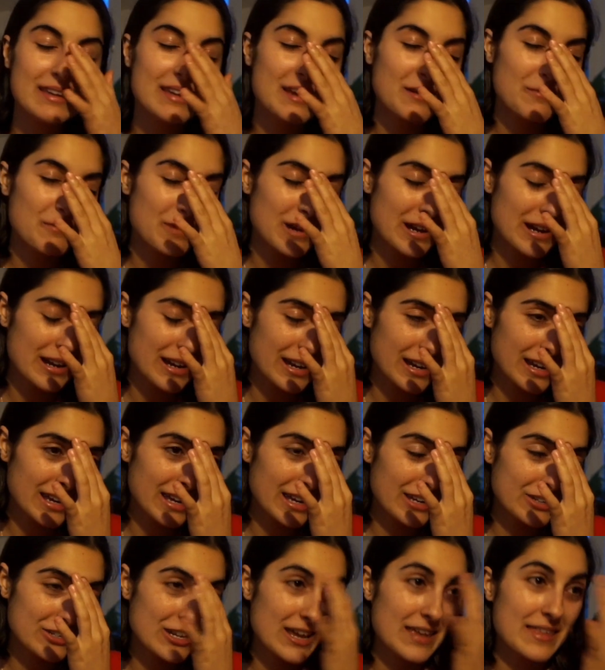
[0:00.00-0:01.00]
llama,
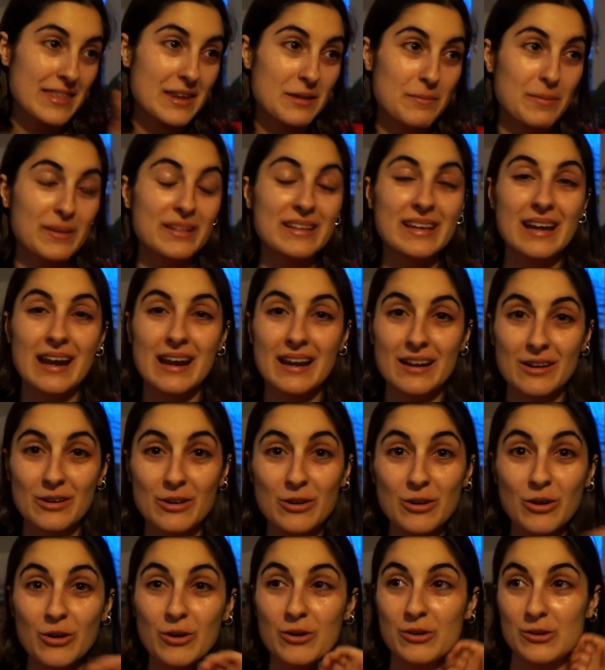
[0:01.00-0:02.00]
o sea, y de repente el
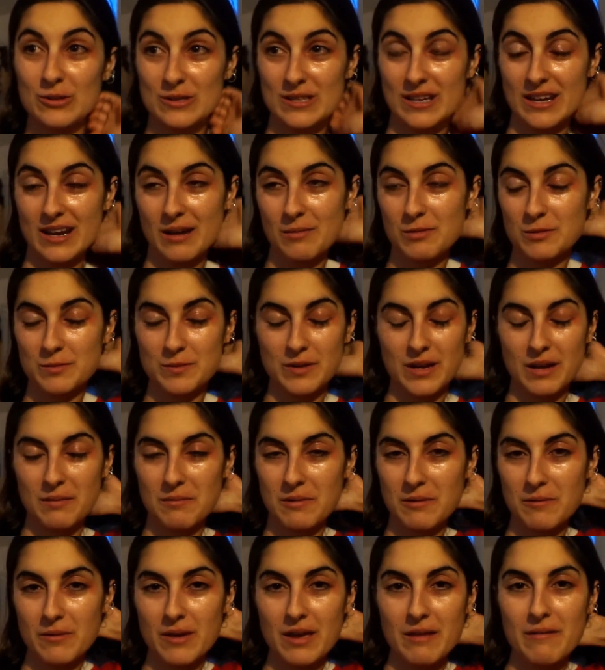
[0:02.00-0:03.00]
alergólogo nos dejamos porque
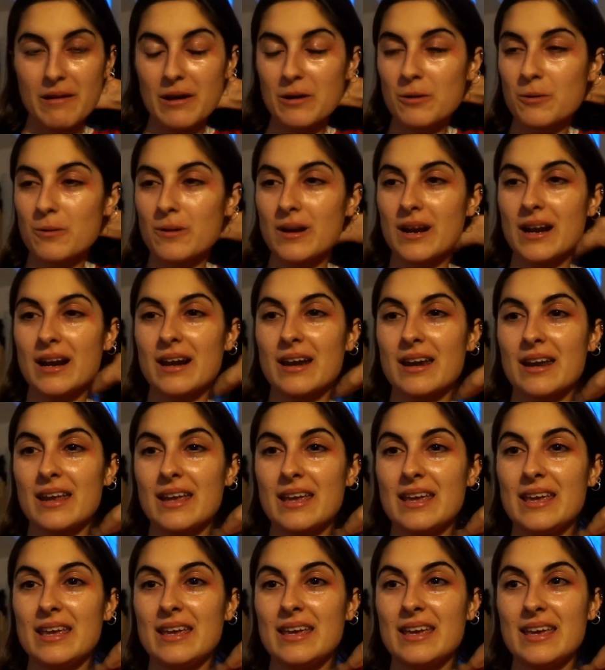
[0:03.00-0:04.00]
me voy a vacunar
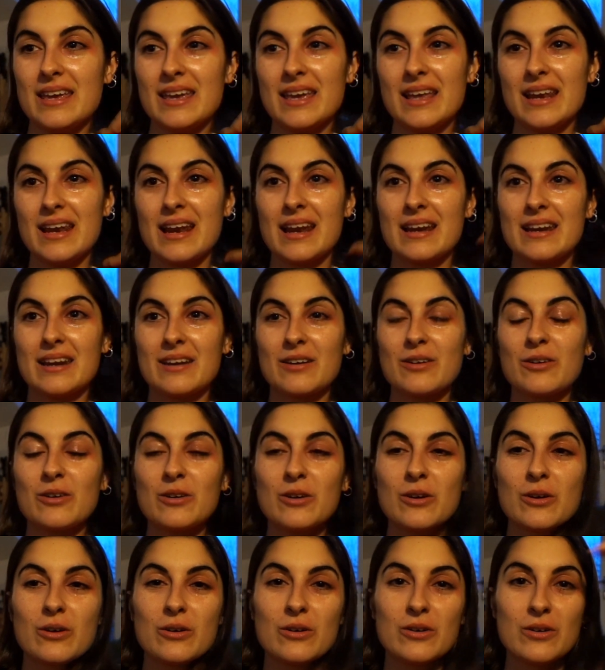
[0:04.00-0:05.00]
y el
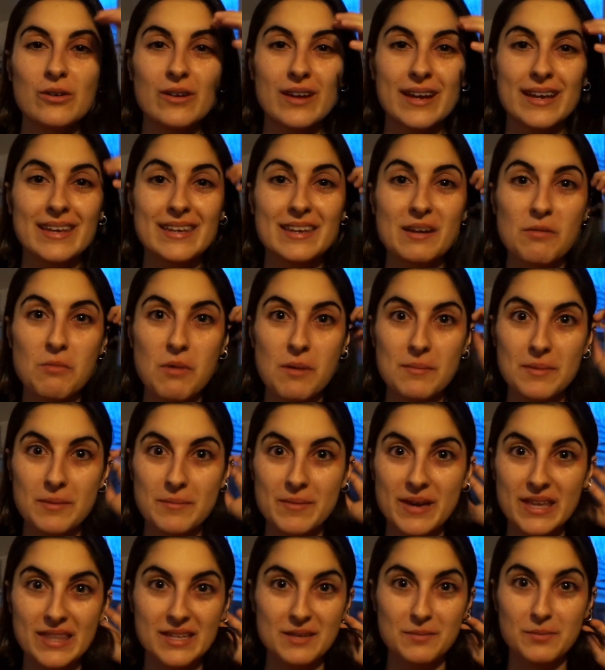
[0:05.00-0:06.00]
alergólogo llama a mi
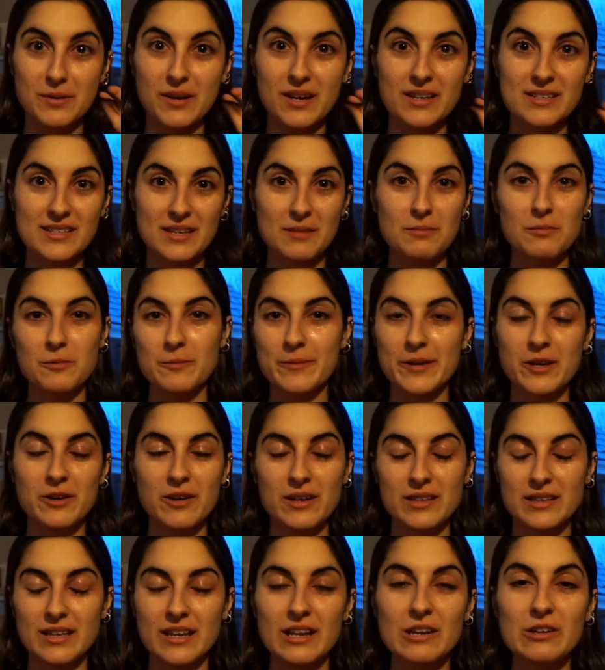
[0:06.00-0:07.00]
madre porque es el número
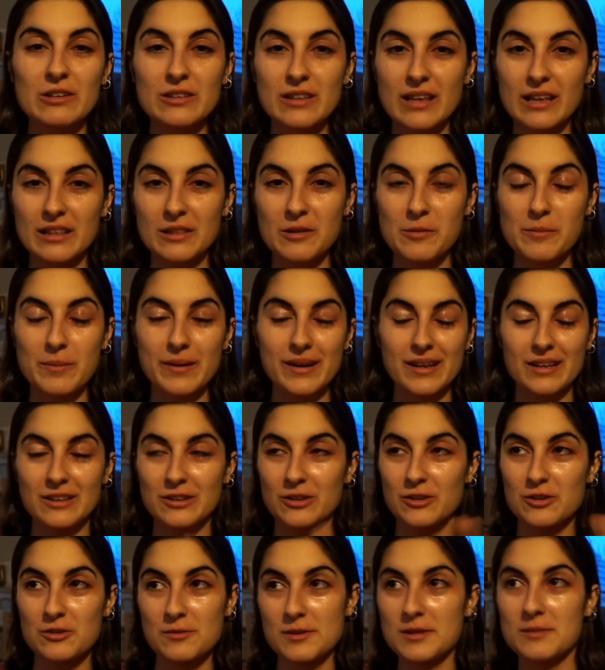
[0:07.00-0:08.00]
que tiene contacto para
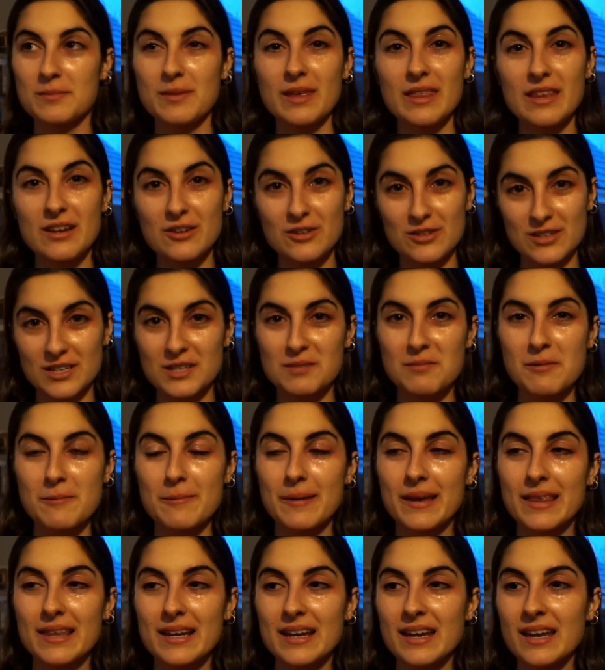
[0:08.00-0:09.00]
todos mis médicos, es mi
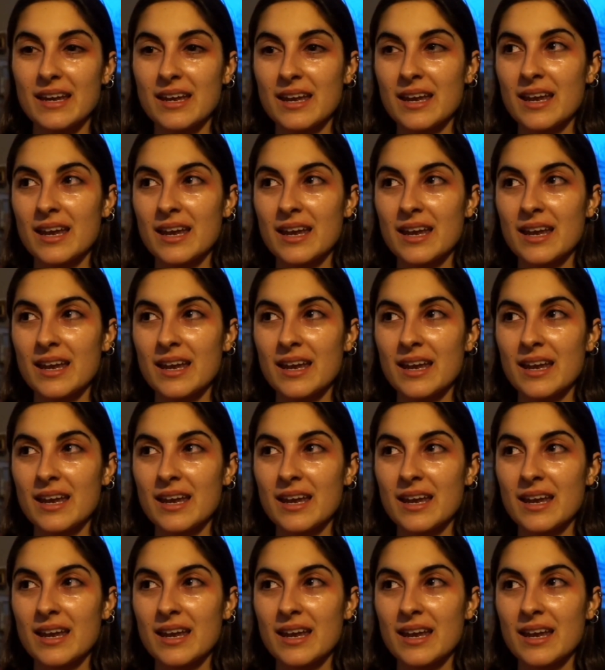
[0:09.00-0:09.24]
madre.